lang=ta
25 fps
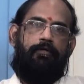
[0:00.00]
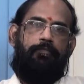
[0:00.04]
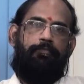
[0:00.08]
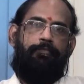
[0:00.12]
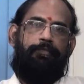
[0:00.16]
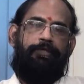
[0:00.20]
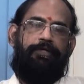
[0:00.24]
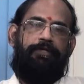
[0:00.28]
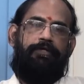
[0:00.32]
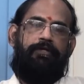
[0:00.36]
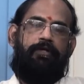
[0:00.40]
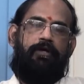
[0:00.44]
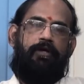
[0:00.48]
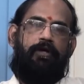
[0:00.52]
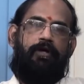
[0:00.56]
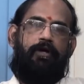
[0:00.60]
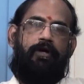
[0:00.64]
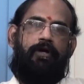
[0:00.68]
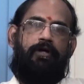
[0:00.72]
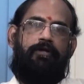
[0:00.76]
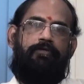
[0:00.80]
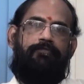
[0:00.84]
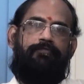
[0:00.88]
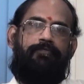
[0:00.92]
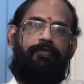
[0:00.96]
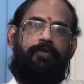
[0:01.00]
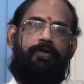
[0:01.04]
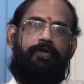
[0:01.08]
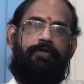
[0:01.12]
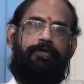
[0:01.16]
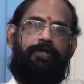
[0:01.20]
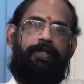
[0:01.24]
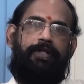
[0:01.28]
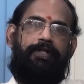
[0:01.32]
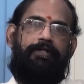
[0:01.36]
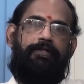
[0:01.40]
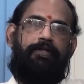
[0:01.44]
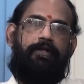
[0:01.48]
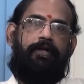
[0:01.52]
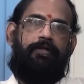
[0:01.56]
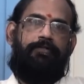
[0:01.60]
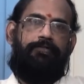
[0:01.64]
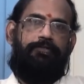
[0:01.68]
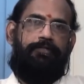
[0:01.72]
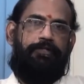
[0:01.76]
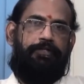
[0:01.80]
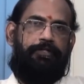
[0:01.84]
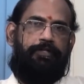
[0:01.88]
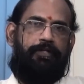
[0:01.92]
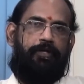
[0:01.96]
பீட்டா ஆல்ஃபா டெல்டா
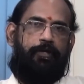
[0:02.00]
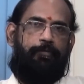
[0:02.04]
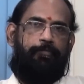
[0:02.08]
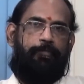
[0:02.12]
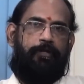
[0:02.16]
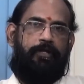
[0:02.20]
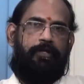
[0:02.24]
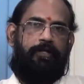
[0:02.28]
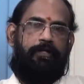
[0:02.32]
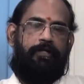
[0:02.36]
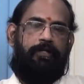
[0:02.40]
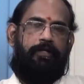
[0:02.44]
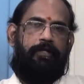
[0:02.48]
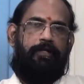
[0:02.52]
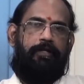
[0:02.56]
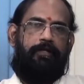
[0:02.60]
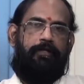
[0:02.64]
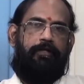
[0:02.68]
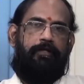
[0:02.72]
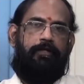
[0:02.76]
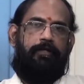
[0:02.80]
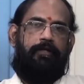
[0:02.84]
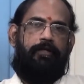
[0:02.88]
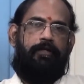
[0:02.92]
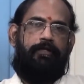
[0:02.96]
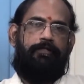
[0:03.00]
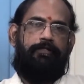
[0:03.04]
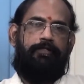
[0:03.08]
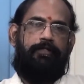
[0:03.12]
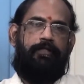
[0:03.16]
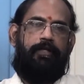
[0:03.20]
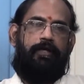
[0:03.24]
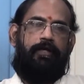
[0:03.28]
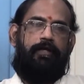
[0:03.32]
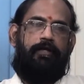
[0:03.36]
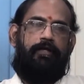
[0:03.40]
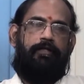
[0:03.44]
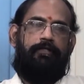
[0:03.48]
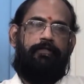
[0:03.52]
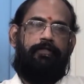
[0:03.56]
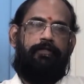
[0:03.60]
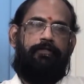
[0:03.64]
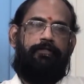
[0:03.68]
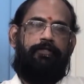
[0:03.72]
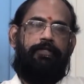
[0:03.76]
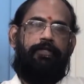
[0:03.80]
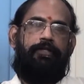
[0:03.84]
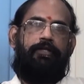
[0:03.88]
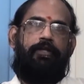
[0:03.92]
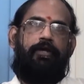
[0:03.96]
தீட்டா மனநிலை அதுதான் அந்த
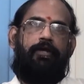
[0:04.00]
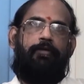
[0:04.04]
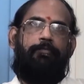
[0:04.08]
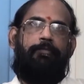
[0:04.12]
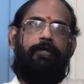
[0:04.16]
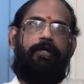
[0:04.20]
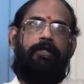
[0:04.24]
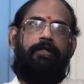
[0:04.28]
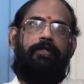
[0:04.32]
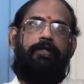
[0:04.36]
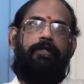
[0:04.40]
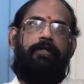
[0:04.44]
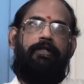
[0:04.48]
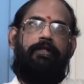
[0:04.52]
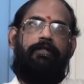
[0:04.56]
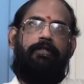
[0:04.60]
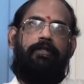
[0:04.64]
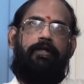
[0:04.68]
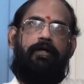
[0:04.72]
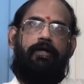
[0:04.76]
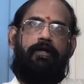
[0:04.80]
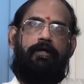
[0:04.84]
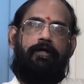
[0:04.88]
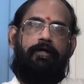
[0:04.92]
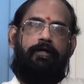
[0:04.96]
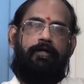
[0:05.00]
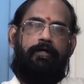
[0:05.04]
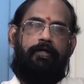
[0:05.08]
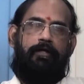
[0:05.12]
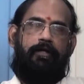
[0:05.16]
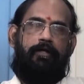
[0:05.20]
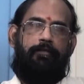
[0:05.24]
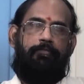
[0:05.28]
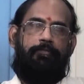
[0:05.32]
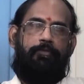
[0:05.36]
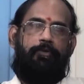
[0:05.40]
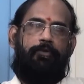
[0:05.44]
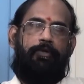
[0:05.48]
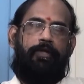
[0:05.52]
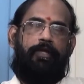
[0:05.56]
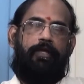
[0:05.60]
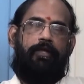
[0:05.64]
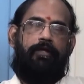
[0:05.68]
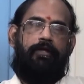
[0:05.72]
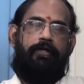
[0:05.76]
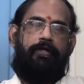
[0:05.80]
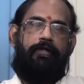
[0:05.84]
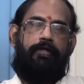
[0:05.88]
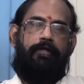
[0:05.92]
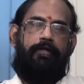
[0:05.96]
தீட்டா மனநிலை தான் நம்முடைய
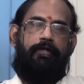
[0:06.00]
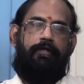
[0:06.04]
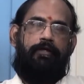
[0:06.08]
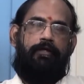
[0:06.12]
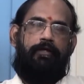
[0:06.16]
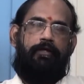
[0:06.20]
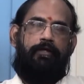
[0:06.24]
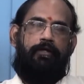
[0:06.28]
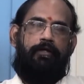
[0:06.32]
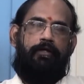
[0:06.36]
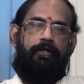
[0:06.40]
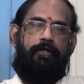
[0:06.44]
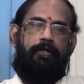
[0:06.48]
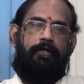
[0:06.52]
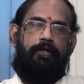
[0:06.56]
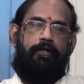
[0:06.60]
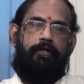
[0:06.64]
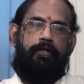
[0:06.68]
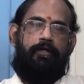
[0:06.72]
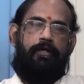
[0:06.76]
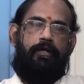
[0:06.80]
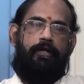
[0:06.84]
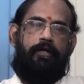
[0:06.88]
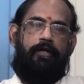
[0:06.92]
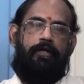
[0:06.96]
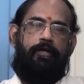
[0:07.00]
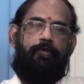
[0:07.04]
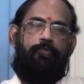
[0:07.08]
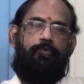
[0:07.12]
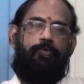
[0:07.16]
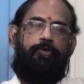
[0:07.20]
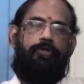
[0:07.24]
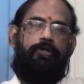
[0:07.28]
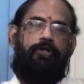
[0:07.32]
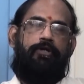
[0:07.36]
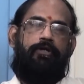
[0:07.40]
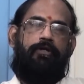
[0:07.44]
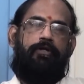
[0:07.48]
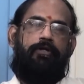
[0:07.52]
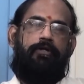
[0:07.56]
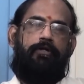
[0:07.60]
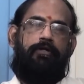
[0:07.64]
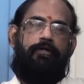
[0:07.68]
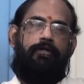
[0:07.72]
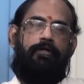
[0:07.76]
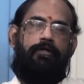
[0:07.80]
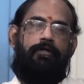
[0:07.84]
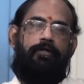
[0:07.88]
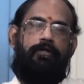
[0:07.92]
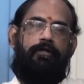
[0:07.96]
கடவுள்
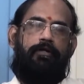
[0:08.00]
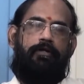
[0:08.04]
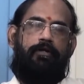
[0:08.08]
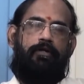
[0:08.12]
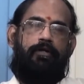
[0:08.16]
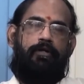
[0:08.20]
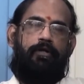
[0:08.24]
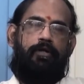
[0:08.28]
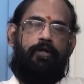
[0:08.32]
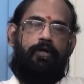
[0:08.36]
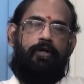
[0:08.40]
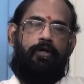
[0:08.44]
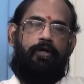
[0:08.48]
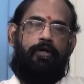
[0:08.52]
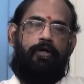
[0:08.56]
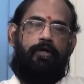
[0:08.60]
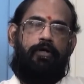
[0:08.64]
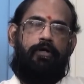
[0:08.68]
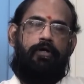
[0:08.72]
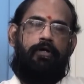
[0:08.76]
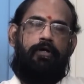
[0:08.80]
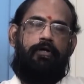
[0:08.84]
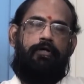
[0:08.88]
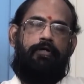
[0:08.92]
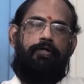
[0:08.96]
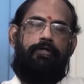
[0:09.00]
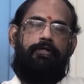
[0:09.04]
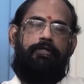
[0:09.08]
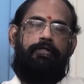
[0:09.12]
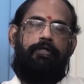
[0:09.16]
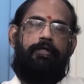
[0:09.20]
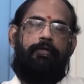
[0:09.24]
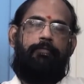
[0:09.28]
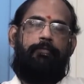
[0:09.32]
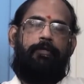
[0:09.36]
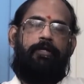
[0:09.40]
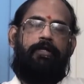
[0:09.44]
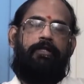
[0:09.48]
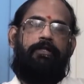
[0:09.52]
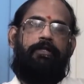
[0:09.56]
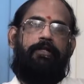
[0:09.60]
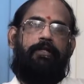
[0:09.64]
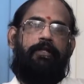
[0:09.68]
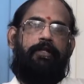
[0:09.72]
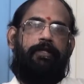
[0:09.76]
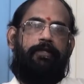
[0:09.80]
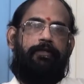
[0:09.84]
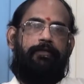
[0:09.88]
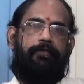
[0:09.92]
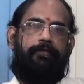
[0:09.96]
ஆழ்ந்த மனநிலை